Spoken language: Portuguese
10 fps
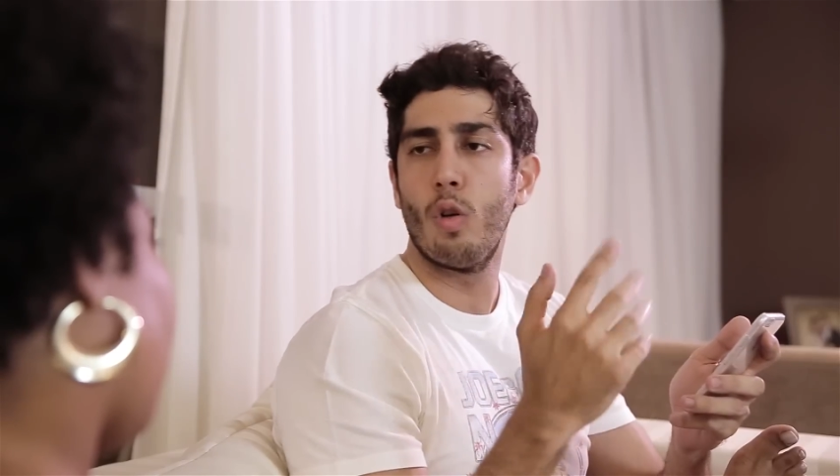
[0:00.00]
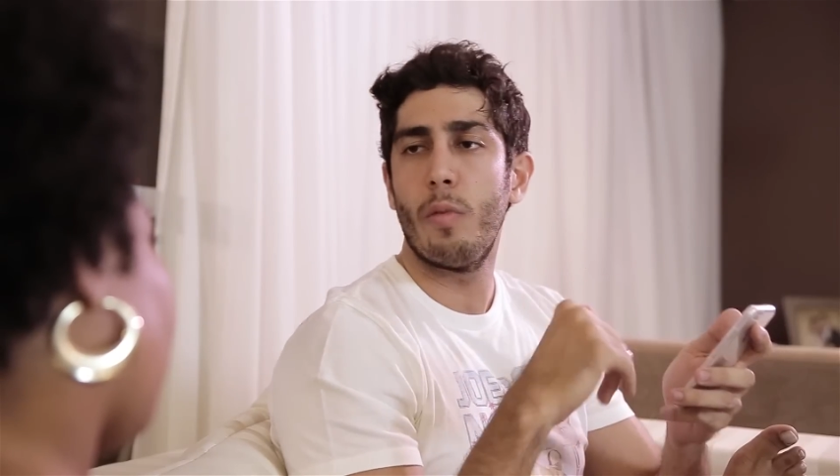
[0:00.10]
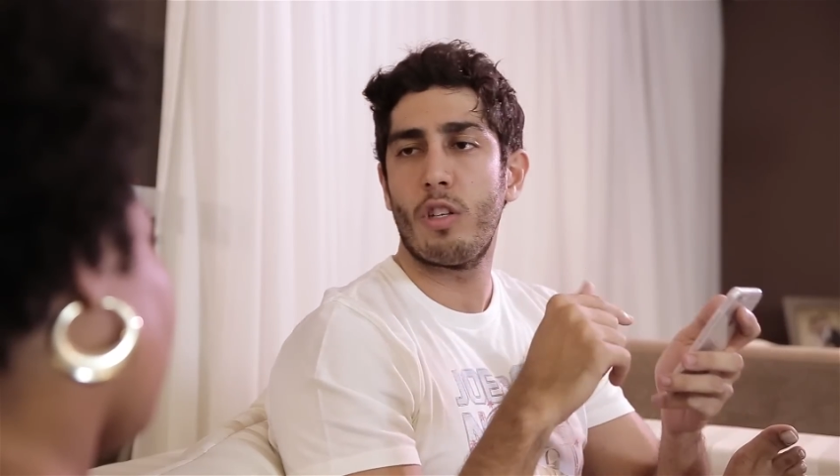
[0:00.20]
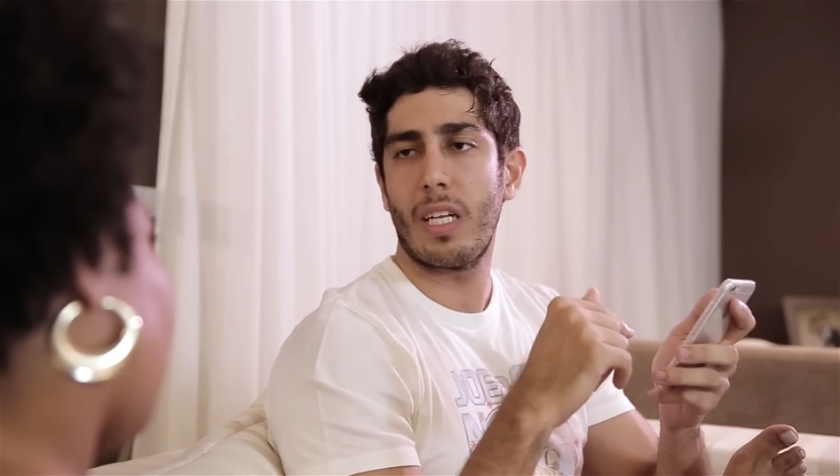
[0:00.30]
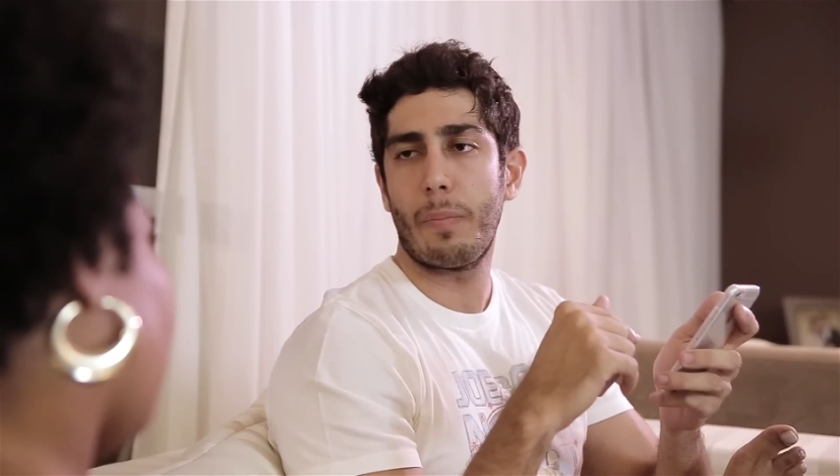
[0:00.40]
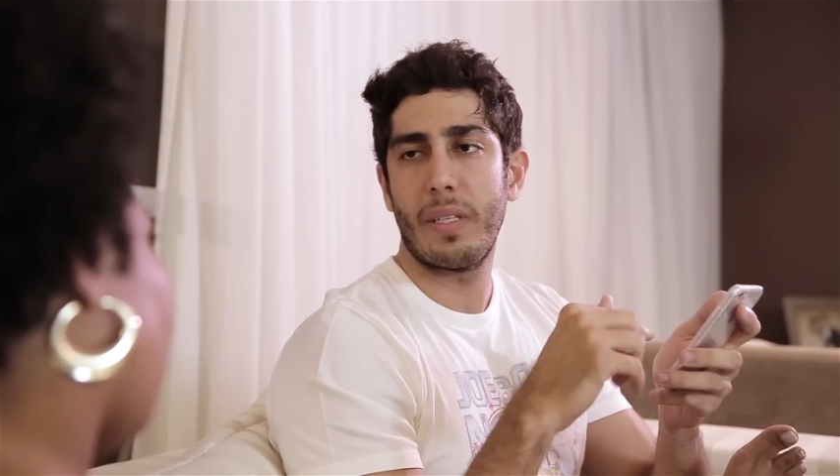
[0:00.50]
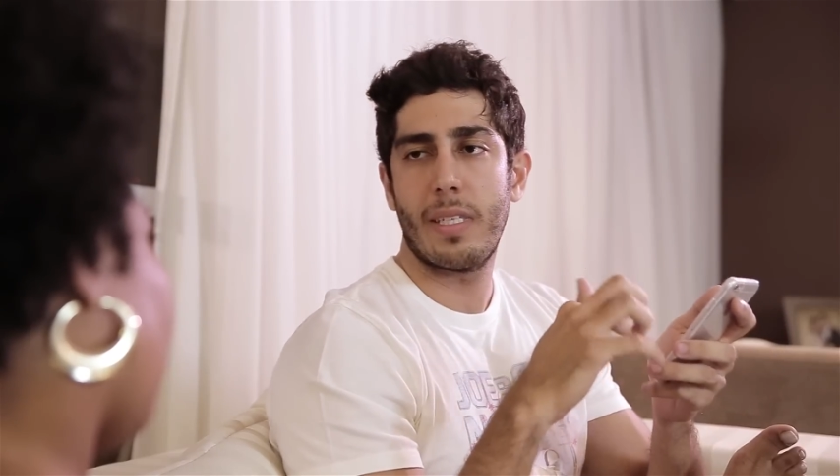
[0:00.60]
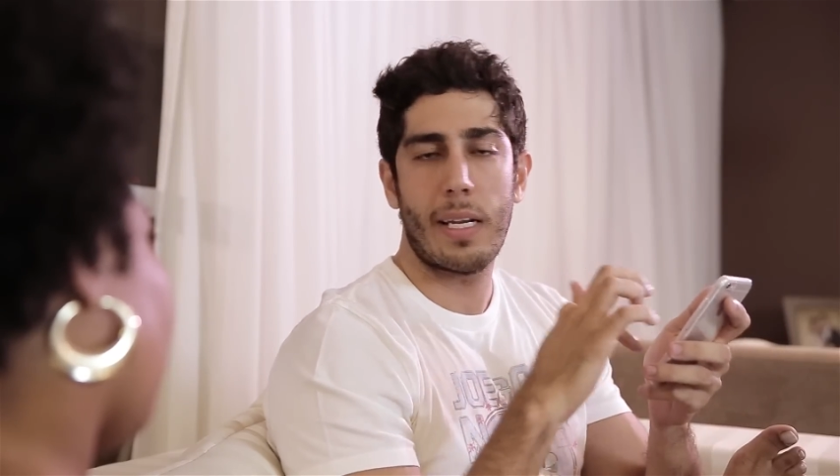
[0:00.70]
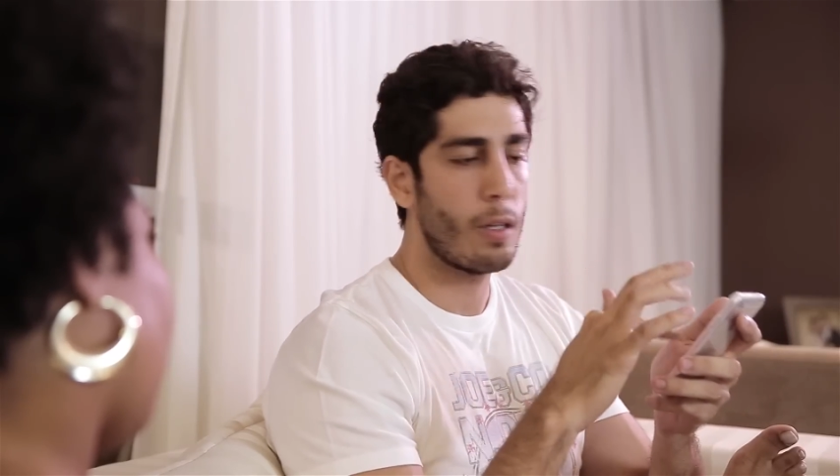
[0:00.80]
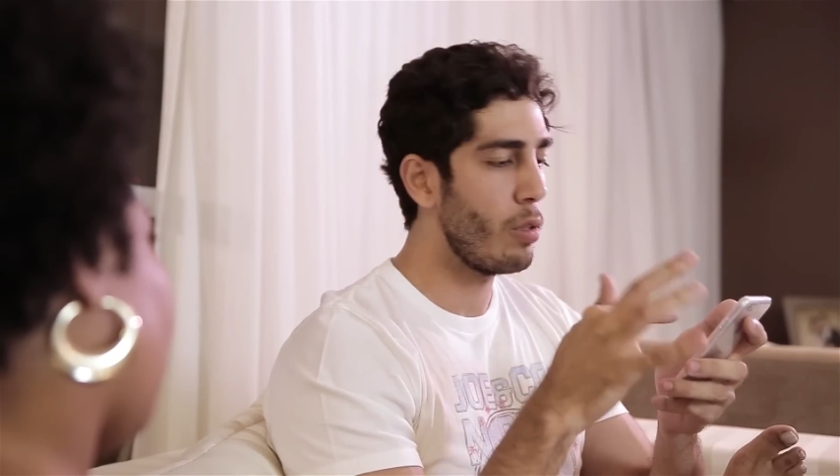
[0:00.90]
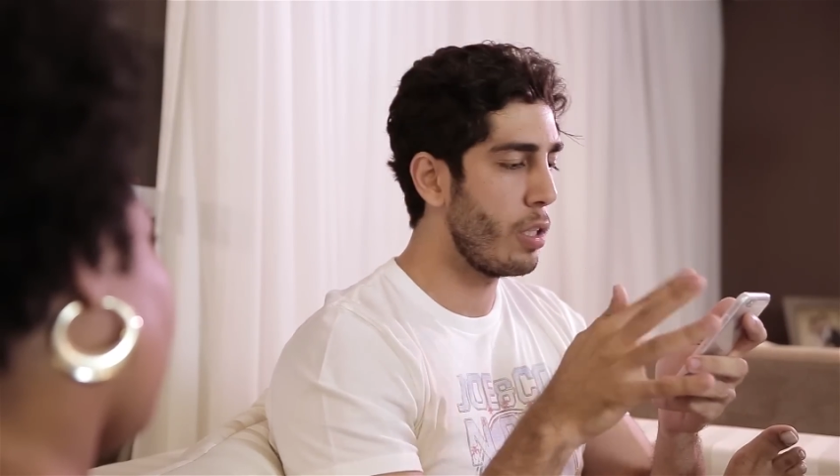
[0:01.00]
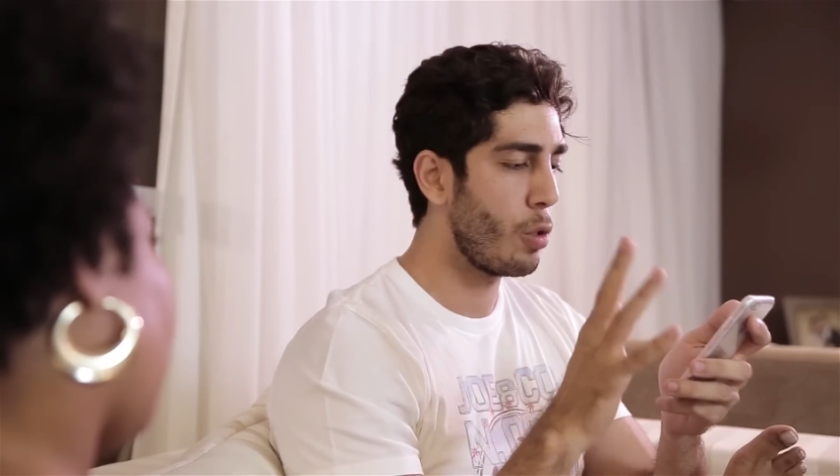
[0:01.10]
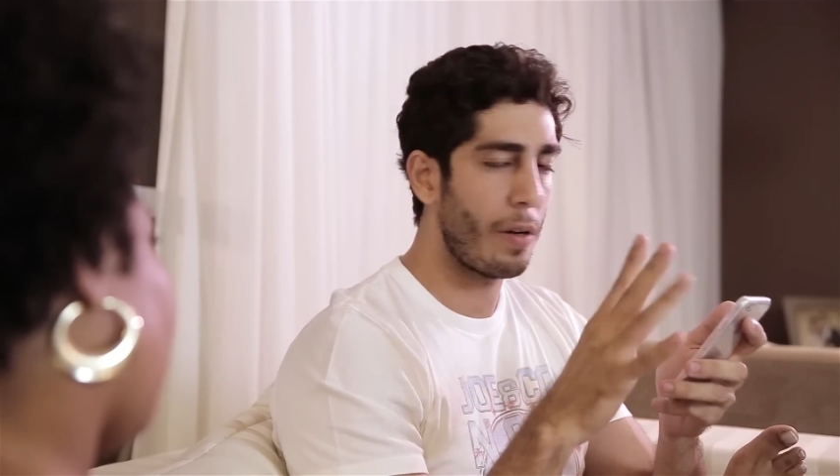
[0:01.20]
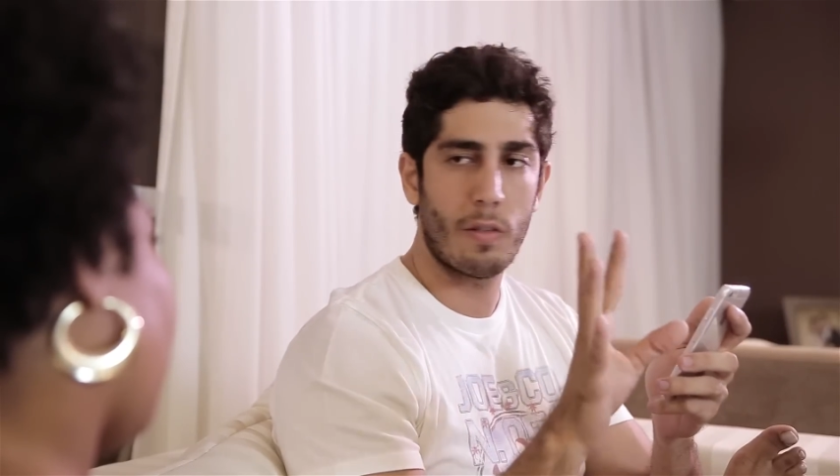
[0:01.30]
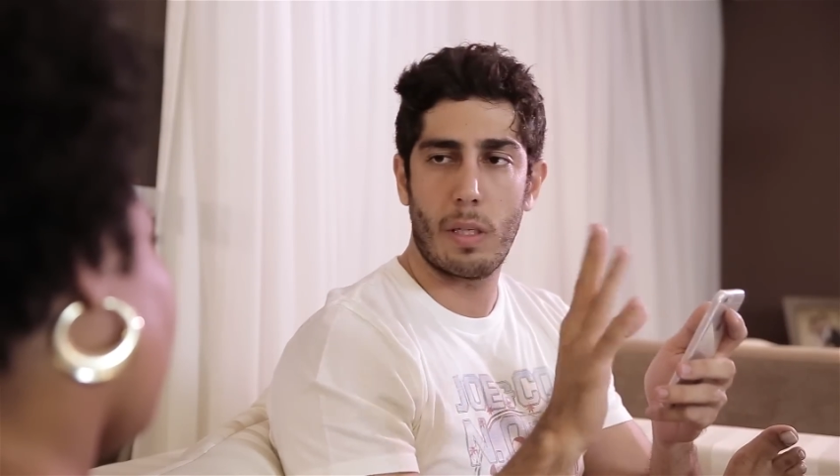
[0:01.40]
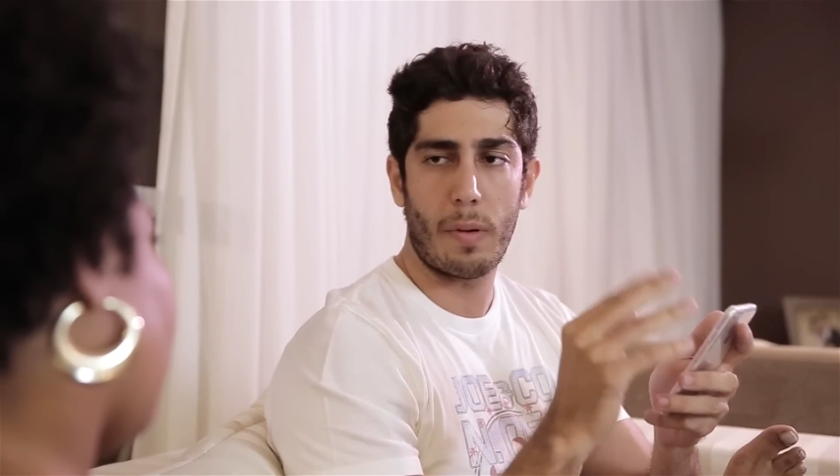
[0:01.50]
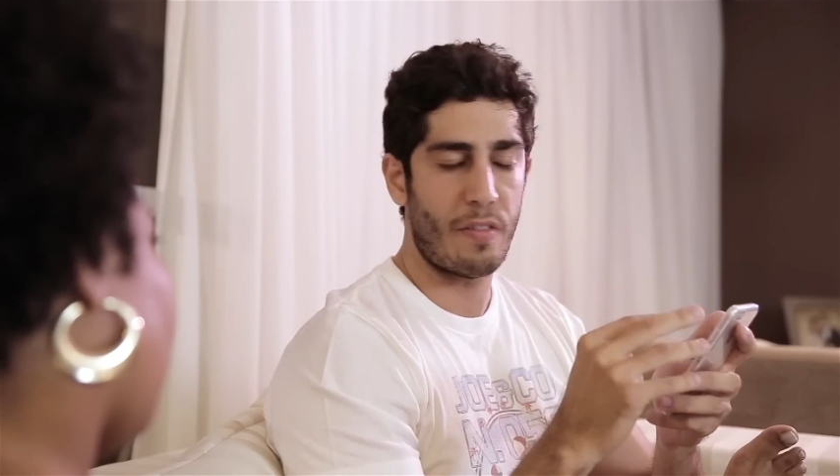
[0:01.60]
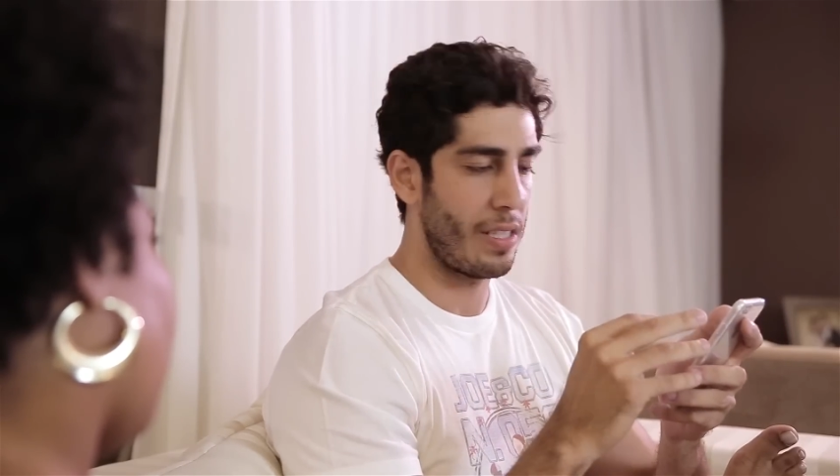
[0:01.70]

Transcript: número já da pizzaria que eu disco para você para